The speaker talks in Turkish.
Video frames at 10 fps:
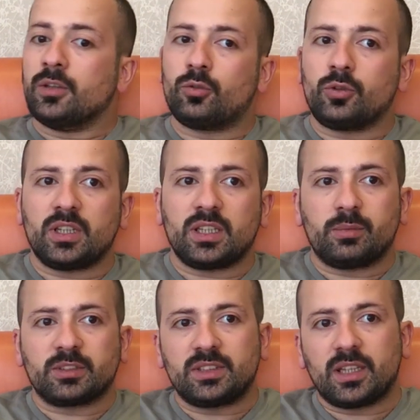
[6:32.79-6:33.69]

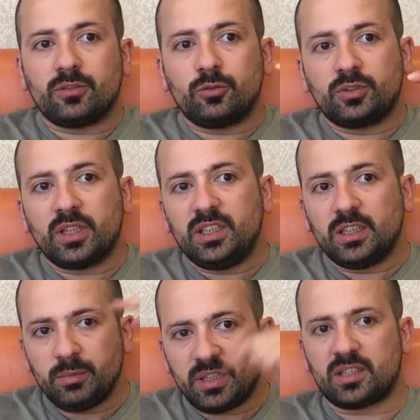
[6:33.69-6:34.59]
Türkiye'de basılan
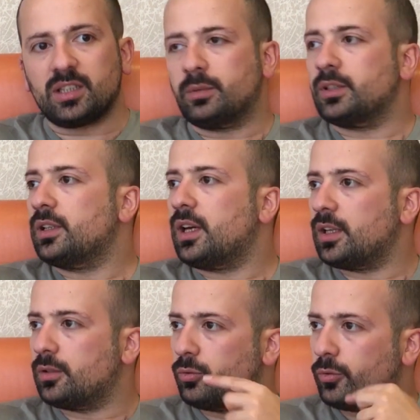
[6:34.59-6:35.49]
%20 kitabı
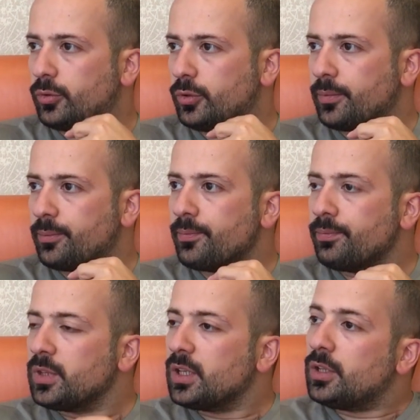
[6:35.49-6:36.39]
Anadolu okuyor. Hı
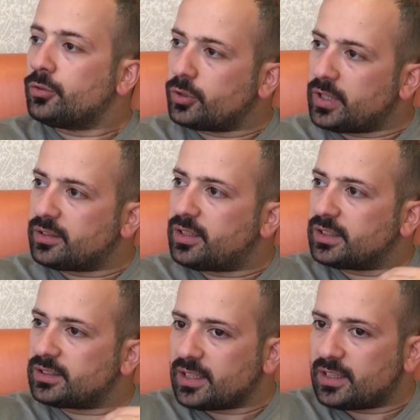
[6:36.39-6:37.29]
hı. Çok
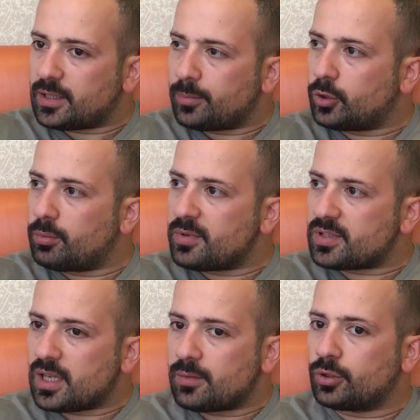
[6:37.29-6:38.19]
enteresan kitap kulübü
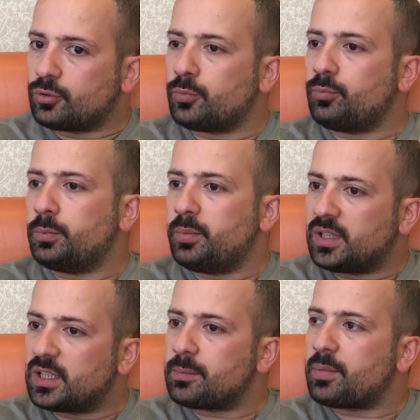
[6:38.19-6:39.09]
mesela burada çok büyük bir
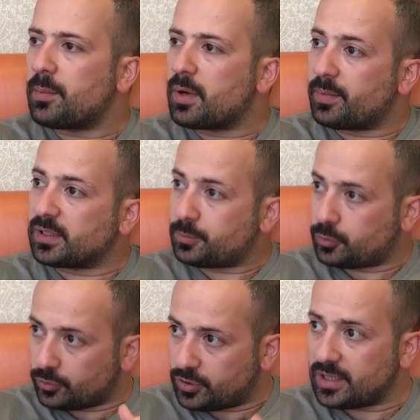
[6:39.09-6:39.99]
yaraya parmak
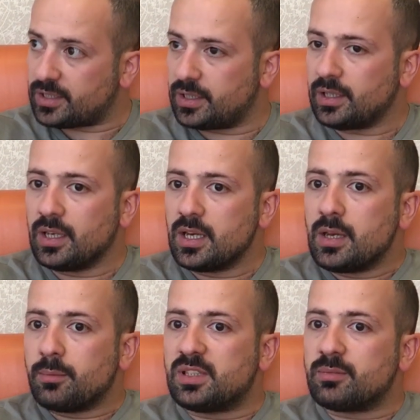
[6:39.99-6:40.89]
basmış olacak ki
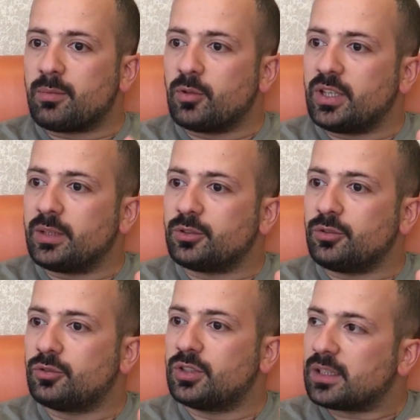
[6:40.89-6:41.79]
bizim
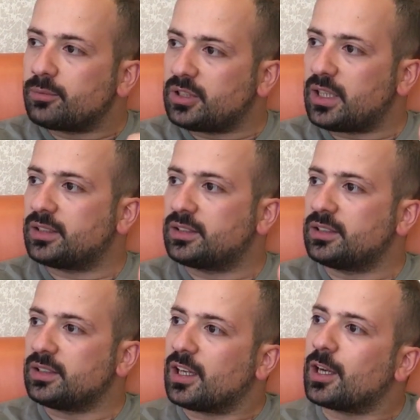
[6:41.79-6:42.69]
abonelerimizin
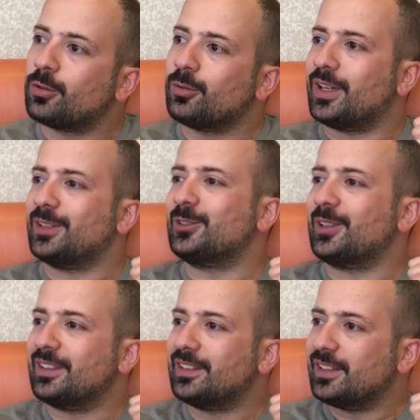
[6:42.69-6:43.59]
%66'sı Anadolu'dan şu an.